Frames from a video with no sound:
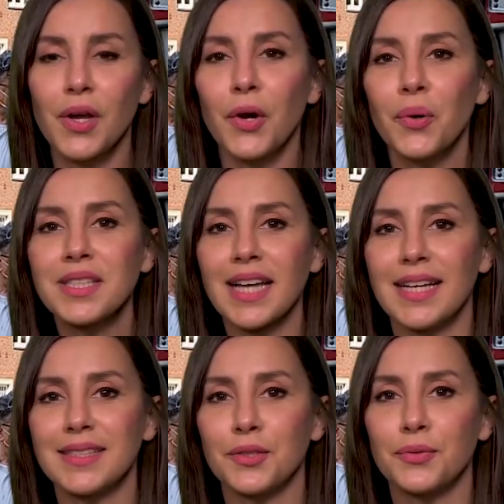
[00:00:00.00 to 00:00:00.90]
und
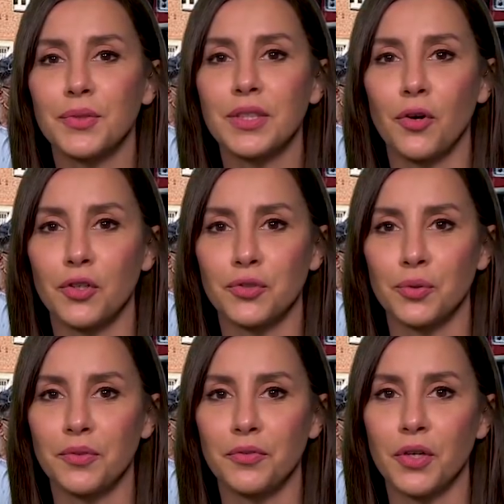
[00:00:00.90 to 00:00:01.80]
30 für die
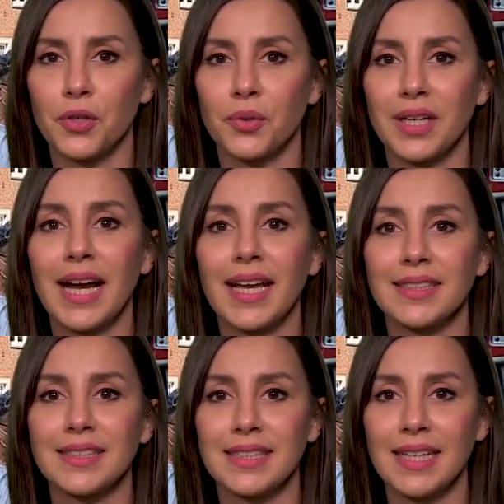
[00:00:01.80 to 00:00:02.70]
Rollstuhlbeförderung
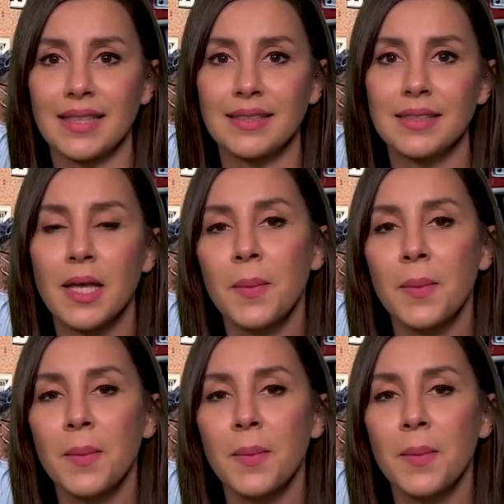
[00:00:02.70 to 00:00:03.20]
geeignete Taxis